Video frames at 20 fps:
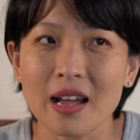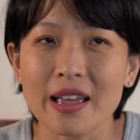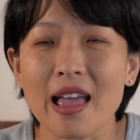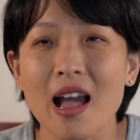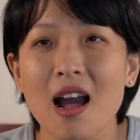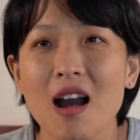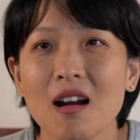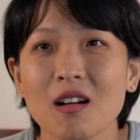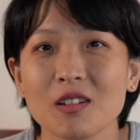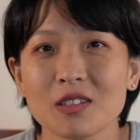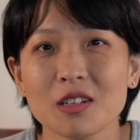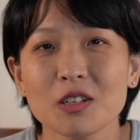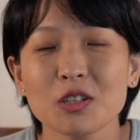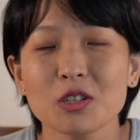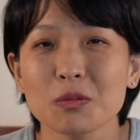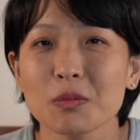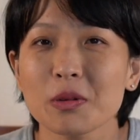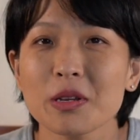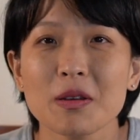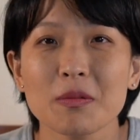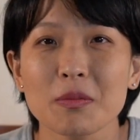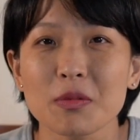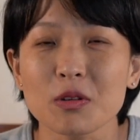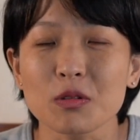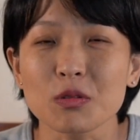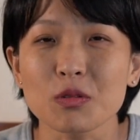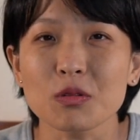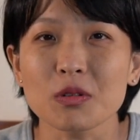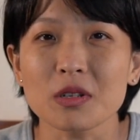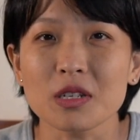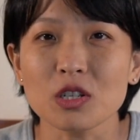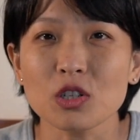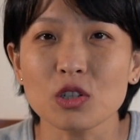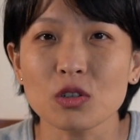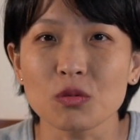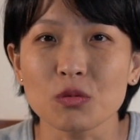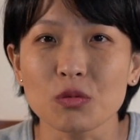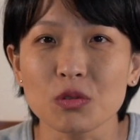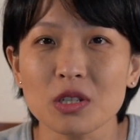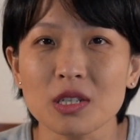哎呀，好像什么也没有做，一
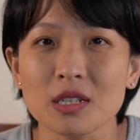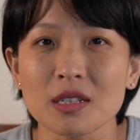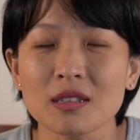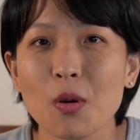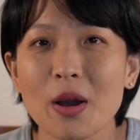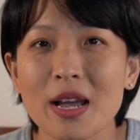事无成。